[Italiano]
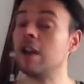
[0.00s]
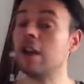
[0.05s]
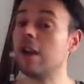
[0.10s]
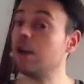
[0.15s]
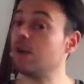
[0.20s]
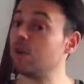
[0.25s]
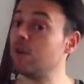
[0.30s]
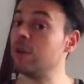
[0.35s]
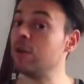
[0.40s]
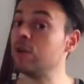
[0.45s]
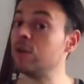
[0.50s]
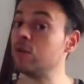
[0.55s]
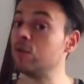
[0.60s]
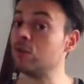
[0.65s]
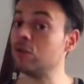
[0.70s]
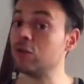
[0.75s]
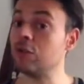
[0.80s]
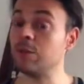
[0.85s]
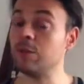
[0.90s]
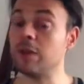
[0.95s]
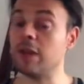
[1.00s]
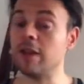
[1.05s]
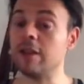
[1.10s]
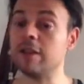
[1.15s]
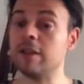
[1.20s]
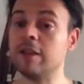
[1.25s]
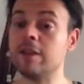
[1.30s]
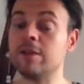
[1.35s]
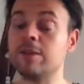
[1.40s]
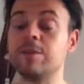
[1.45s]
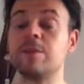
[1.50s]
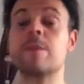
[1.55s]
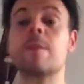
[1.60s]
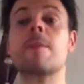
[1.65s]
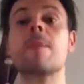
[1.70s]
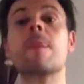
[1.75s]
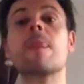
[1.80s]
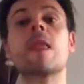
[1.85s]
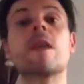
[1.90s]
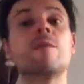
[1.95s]
E quindi tutto dipende.
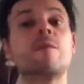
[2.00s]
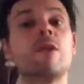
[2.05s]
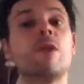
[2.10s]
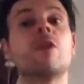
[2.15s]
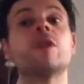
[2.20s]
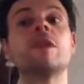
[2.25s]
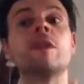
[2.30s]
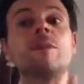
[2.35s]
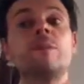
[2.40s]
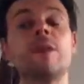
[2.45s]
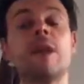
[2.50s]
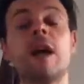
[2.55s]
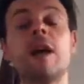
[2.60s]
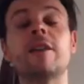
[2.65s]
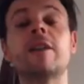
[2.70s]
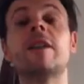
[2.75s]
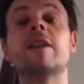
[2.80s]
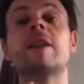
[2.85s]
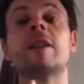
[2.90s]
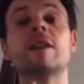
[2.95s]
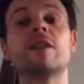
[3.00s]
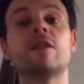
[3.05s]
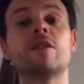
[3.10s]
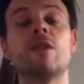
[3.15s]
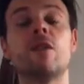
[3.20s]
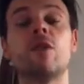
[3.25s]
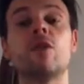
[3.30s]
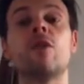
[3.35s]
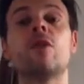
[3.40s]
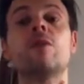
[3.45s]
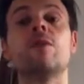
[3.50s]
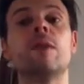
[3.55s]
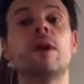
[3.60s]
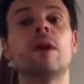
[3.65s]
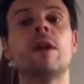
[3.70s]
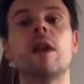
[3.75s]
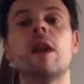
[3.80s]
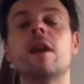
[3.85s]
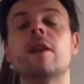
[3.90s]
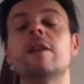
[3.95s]
Però sappiate che sono
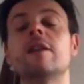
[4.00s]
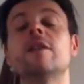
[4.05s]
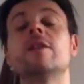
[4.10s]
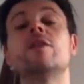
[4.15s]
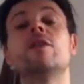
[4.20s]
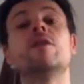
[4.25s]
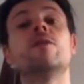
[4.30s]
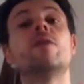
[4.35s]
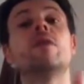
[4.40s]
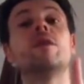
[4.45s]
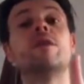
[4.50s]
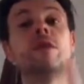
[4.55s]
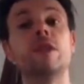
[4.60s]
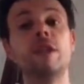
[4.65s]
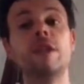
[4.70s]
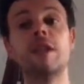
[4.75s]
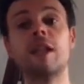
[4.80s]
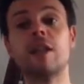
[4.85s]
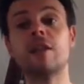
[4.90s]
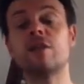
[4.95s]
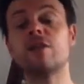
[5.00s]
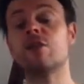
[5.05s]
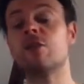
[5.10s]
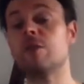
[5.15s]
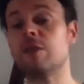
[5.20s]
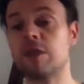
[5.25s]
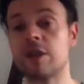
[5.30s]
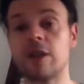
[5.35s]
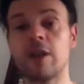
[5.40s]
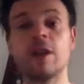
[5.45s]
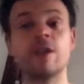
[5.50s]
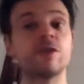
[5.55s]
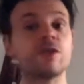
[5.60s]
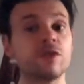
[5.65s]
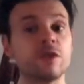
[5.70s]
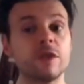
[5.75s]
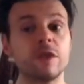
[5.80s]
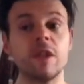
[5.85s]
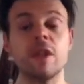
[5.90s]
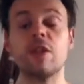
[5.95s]
bannati. Comunque vi ringrazio per il
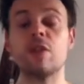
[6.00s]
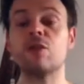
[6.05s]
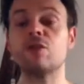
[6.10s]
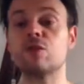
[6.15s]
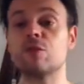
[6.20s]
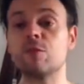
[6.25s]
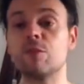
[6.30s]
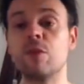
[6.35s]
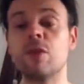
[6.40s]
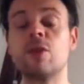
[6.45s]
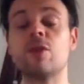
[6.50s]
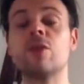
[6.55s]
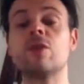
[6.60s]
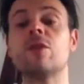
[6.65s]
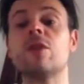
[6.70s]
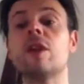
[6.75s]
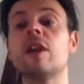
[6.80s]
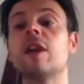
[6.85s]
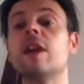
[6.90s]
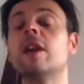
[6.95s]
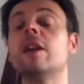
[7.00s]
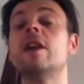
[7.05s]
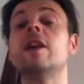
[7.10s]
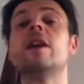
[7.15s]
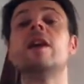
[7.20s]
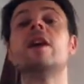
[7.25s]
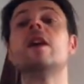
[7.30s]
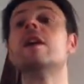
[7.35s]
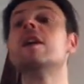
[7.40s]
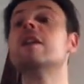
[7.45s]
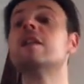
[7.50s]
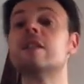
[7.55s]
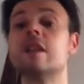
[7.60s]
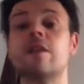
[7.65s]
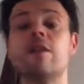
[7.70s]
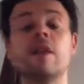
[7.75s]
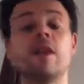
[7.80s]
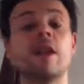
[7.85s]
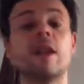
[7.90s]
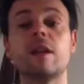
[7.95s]
sostegno e il supporto e se
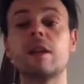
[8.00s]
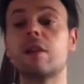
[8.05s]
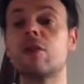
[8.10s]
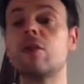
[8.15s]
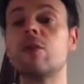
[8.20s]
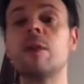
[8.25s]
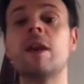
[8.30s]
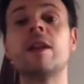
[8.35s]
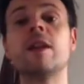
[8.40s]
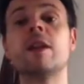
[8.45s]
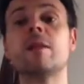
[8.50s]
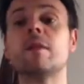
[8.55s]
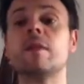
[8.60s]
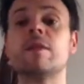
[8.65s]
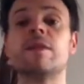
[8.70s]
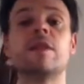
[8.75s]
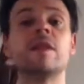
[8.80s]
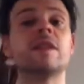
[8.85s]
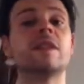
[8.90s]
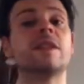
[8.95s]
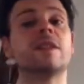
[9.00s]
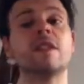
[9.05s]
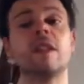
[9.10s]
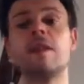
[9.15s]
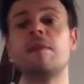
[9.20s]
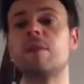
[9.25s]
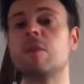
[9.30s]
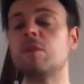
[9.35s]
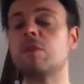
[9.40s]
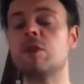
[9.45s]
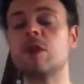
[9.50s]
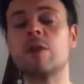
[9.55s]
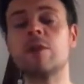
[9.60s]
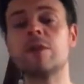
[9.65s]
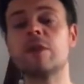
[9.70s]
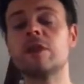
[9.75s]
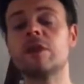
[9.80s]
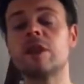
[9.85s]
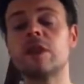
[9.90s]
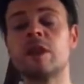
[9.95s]
avete altre domande mi fa sempre più che
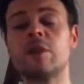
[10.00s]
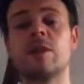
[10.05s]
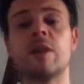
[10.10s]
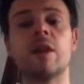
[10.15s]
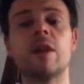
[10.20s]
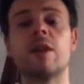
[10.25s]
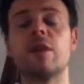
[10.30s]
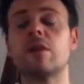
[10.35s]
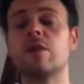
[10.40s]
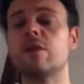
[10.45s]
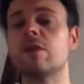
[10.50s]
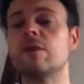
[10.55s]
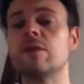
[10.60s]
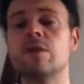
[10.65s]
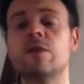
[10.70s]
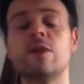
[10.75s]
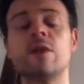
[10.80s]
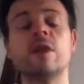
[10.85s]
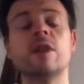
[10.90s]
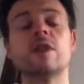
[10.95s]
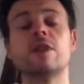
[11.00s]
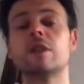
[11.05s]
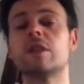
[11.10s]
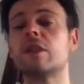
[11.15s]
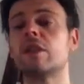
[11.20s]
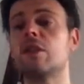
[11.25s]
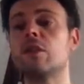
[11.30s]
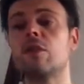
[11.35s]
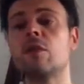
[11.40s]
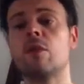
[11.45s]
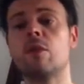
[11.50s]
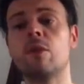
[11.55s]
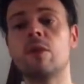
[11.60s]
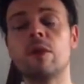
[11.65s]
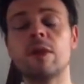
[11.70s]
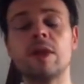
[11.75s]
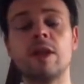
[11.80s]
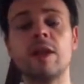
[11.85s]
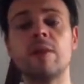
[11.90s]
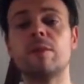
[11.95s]
piacere parlare con voi, cercherò
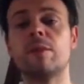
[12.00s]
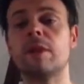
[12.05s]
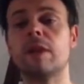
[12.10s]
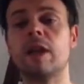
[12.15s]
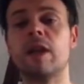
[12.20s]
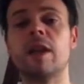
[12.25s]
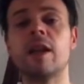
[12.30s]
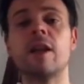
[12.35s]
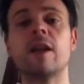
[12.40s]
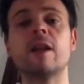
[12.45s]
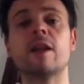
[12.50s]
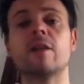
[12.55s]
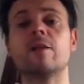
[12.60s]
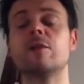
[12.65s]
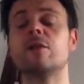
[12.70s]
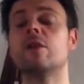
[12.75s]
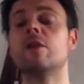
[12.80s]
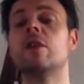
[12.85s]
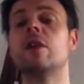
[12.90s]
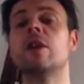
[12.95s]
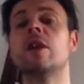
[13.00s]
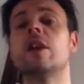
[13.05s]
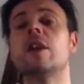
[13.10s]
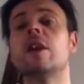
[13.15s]
comunque di ampliare anche il mio